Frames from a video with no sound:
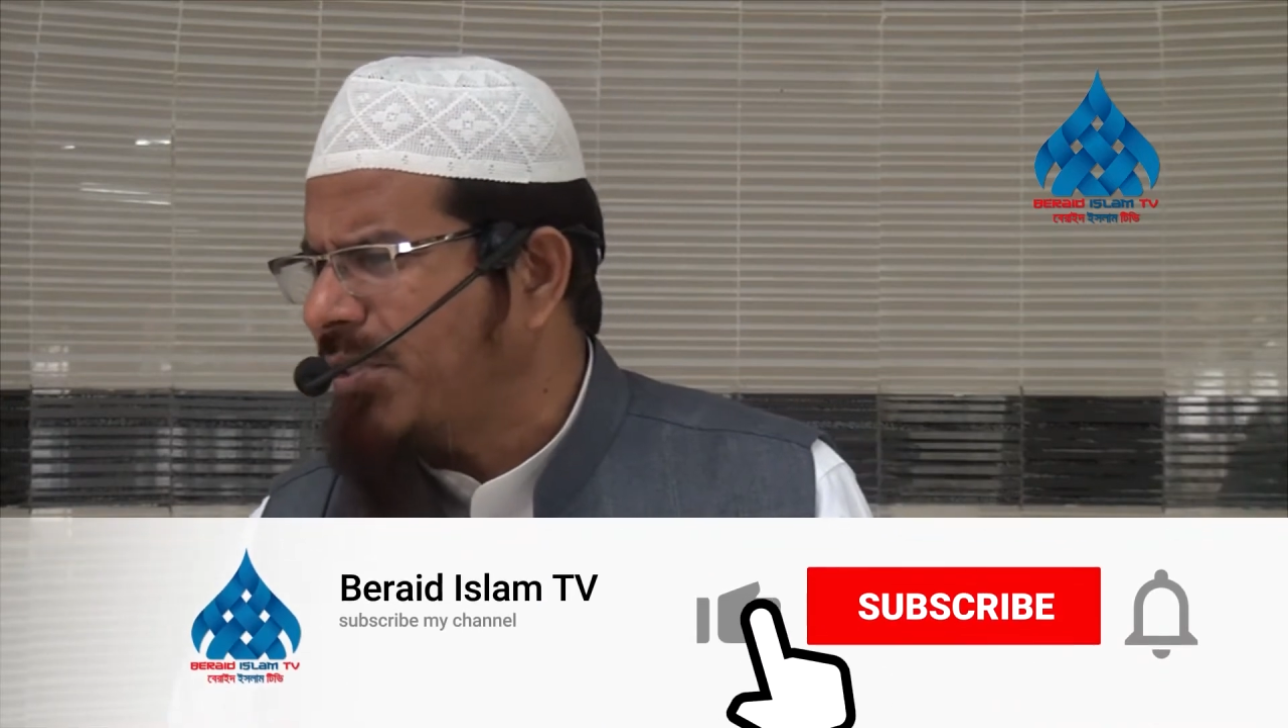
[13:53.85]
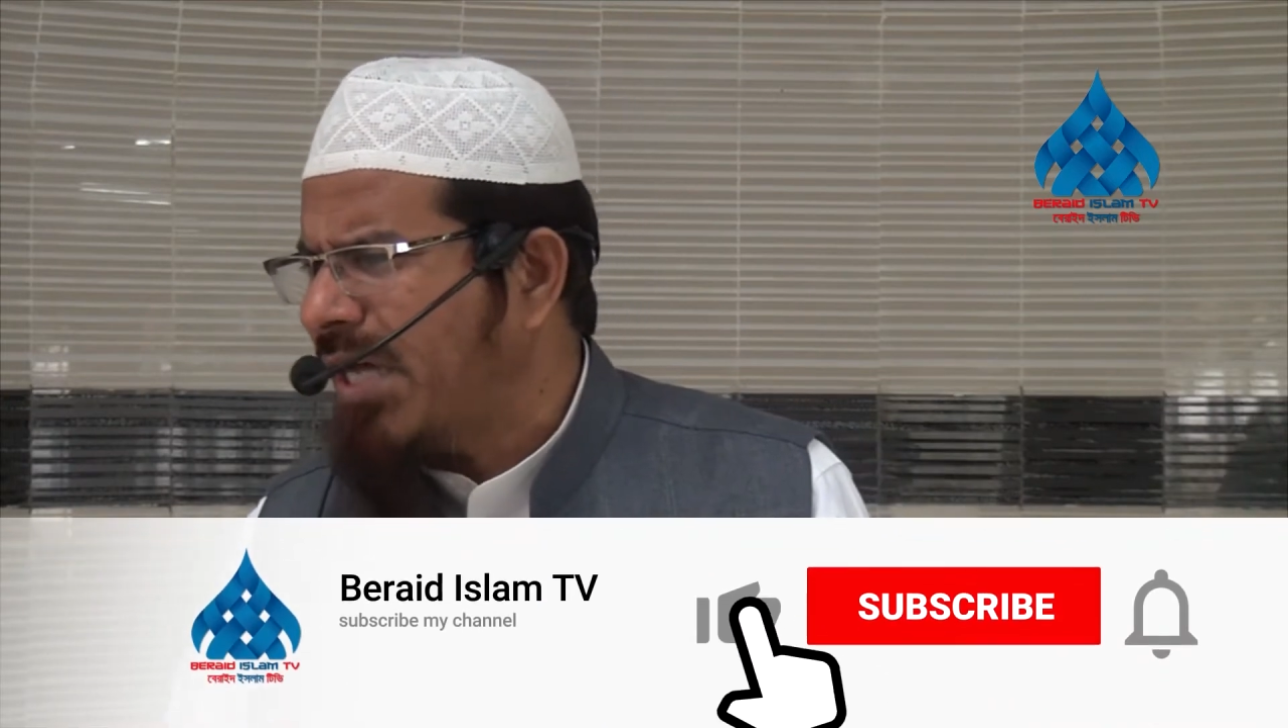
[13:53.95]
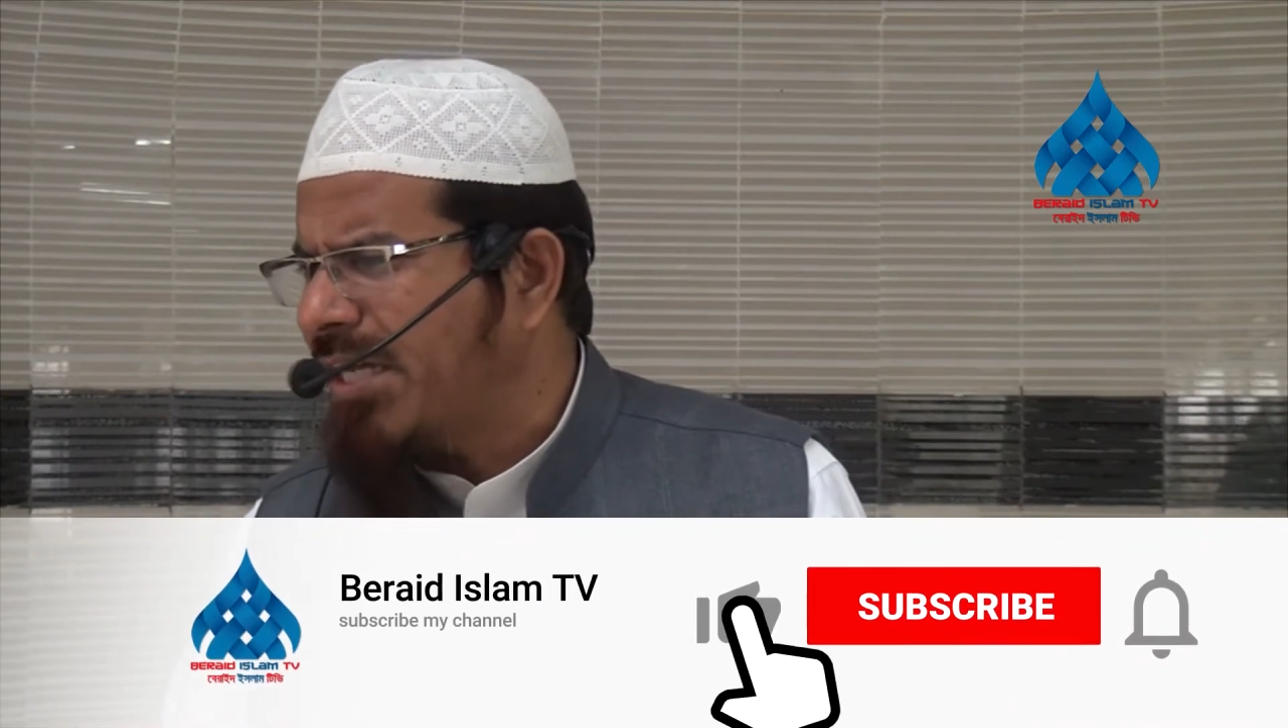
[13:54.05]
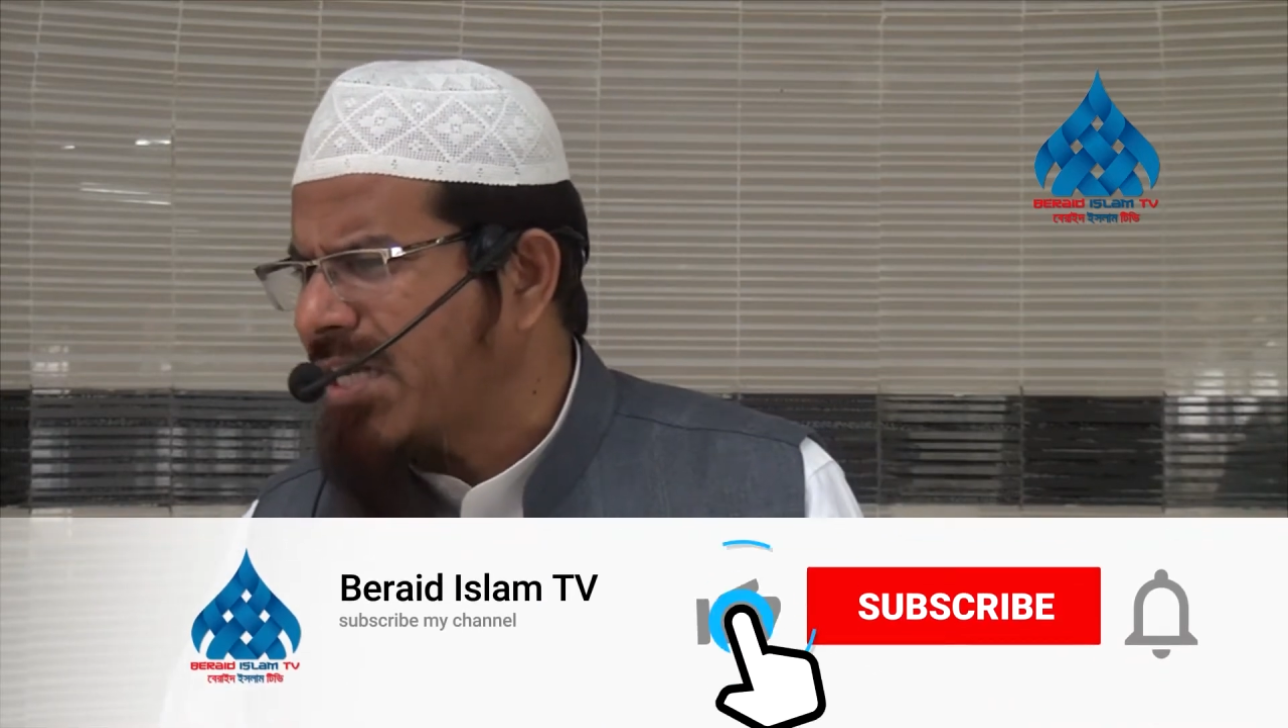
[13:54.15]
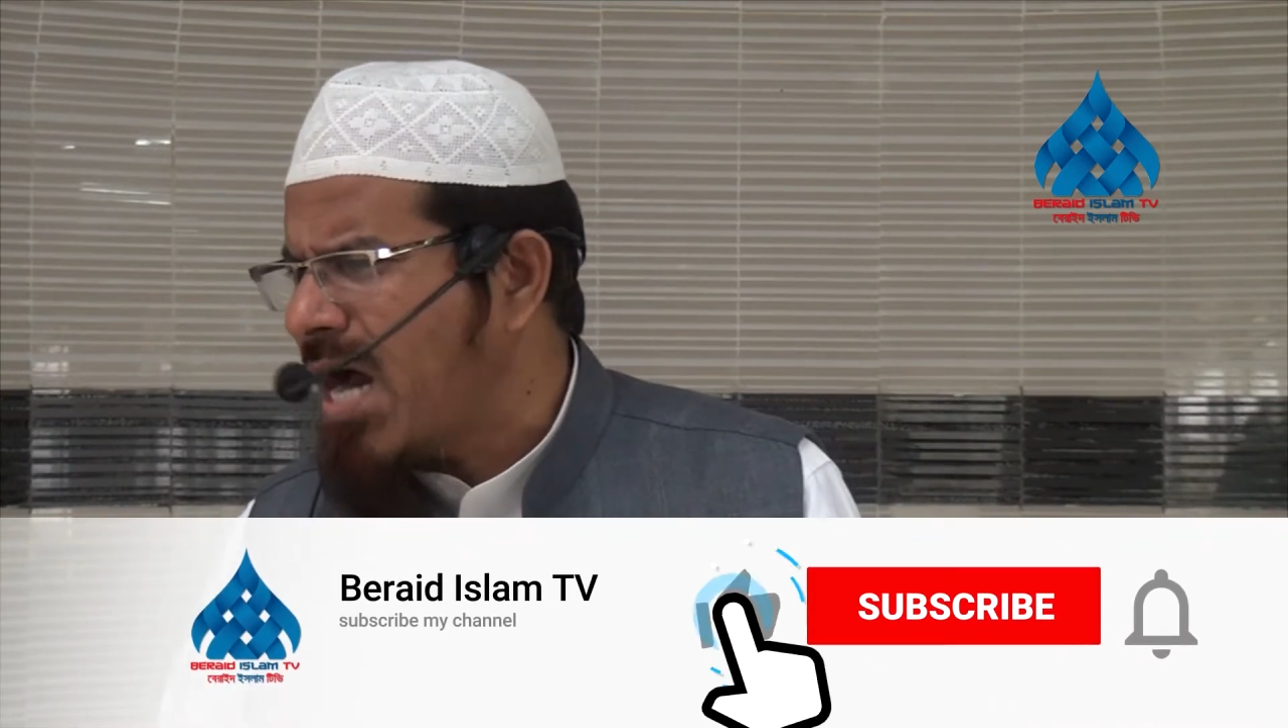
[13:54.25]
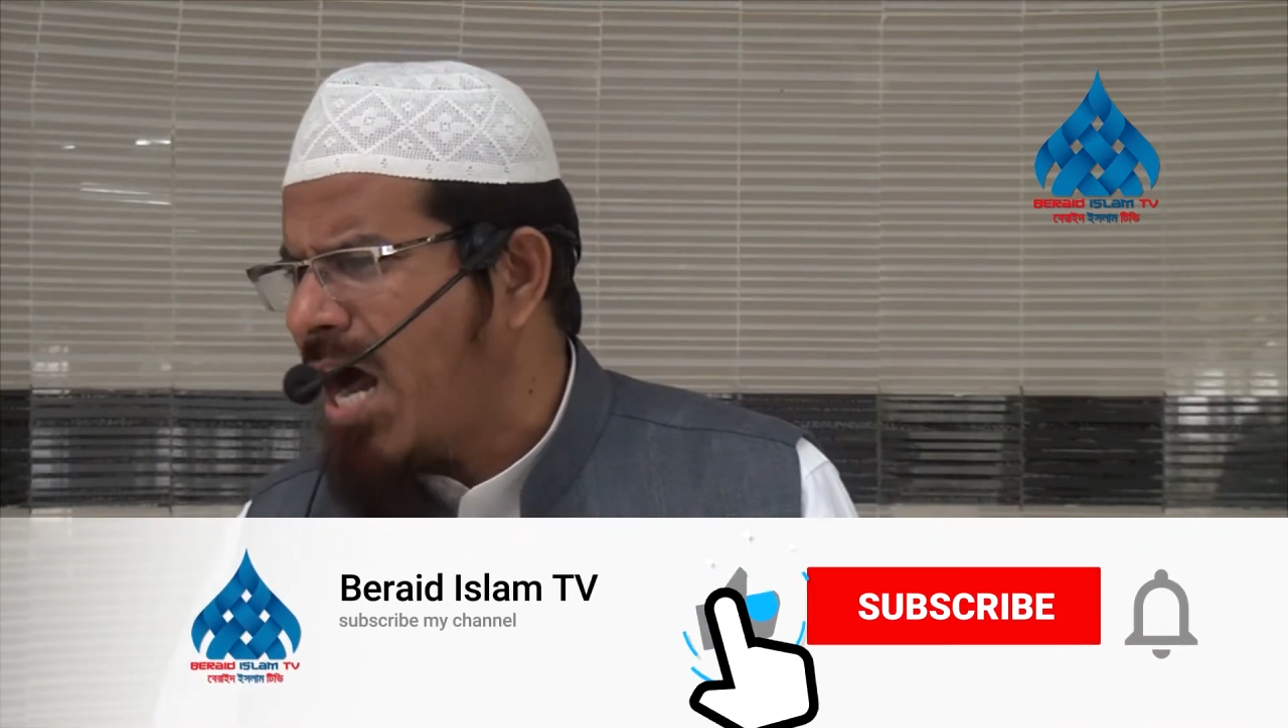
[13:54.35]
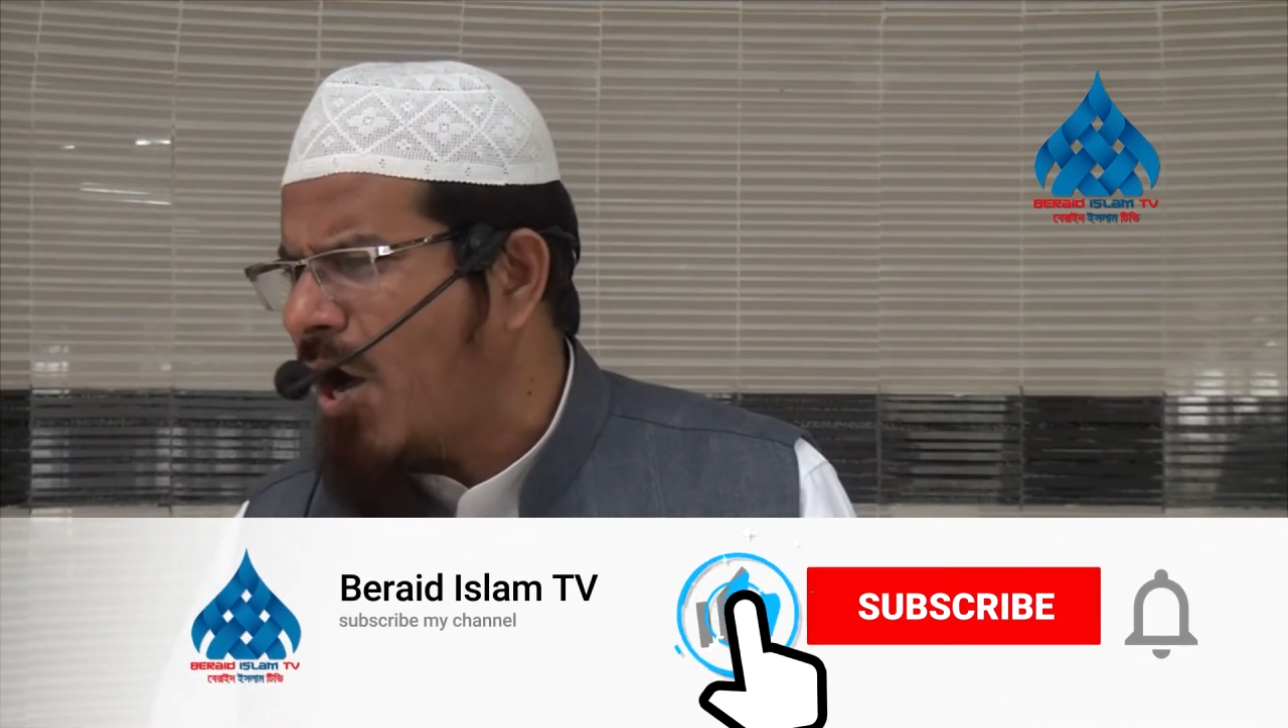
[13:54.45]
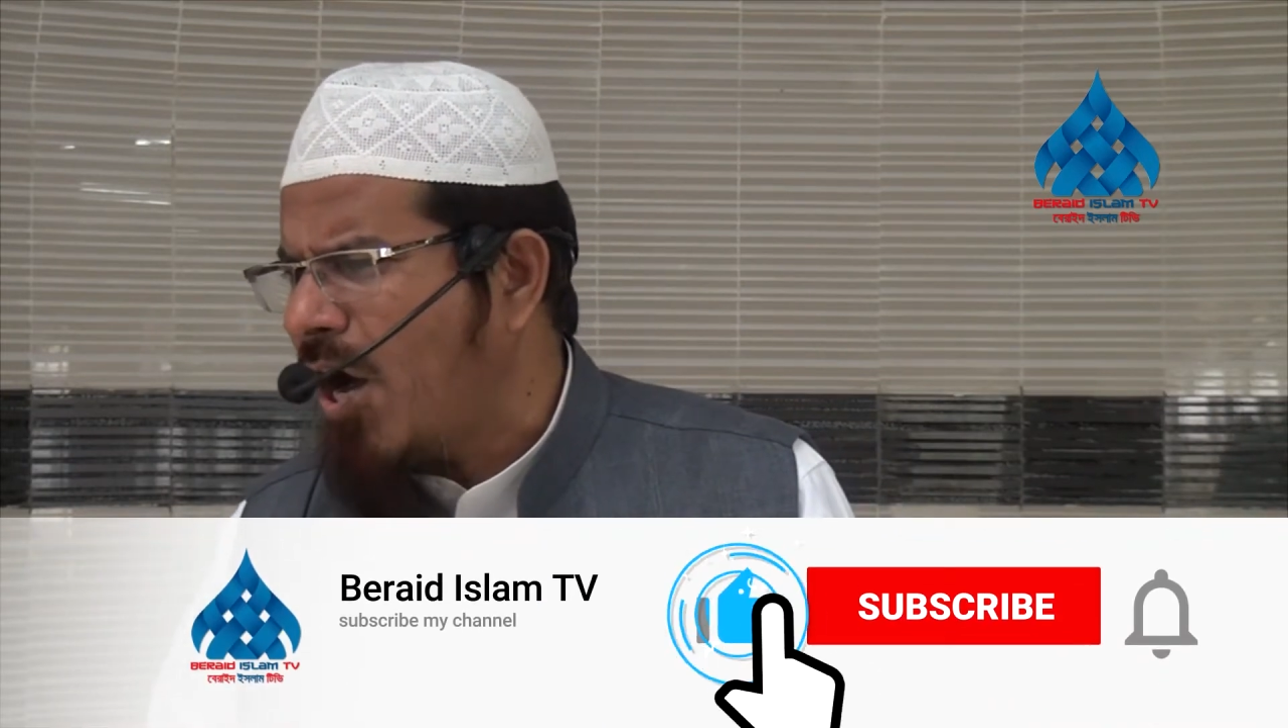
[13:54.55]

বিদায় না